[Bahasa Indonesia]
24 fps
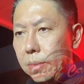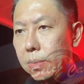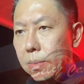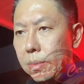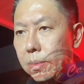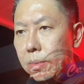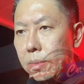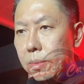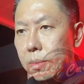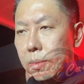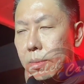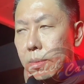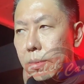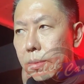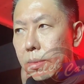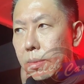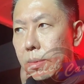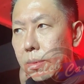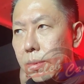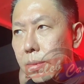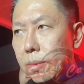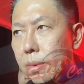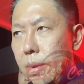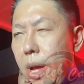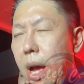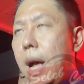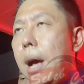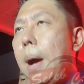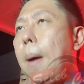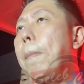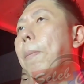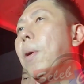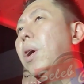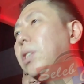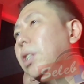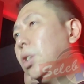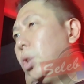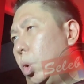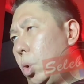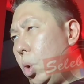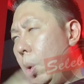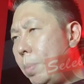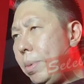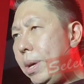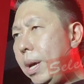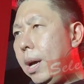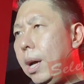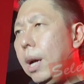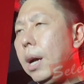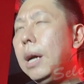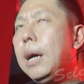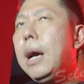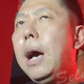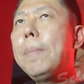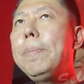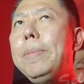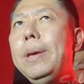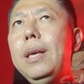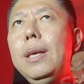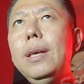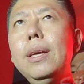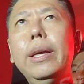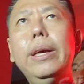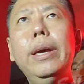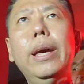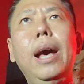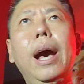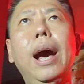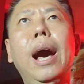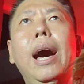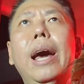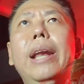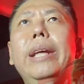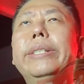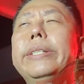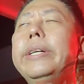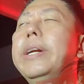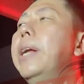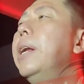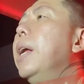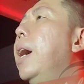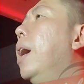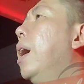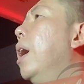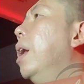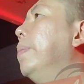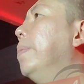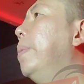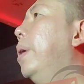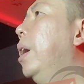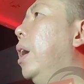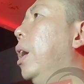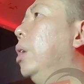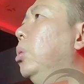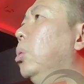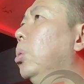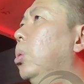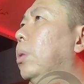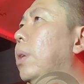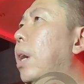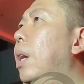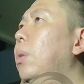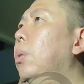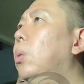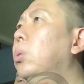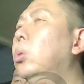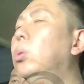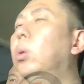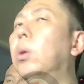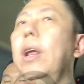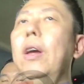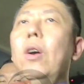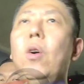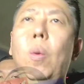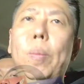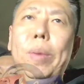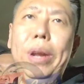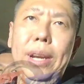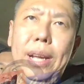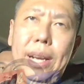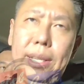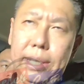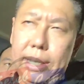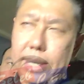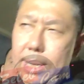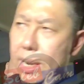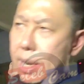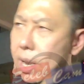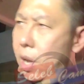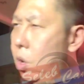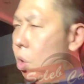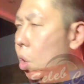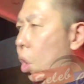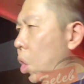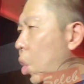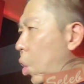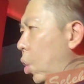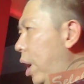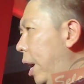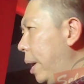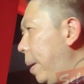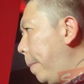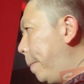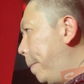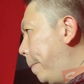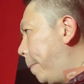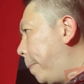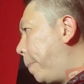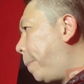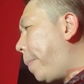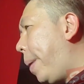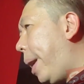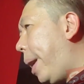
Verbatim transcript: ke depan seperti apa, Bang? Nah, proses hukumnya kami hari Senin akan mengajukan untuk rekomendasi karena golongan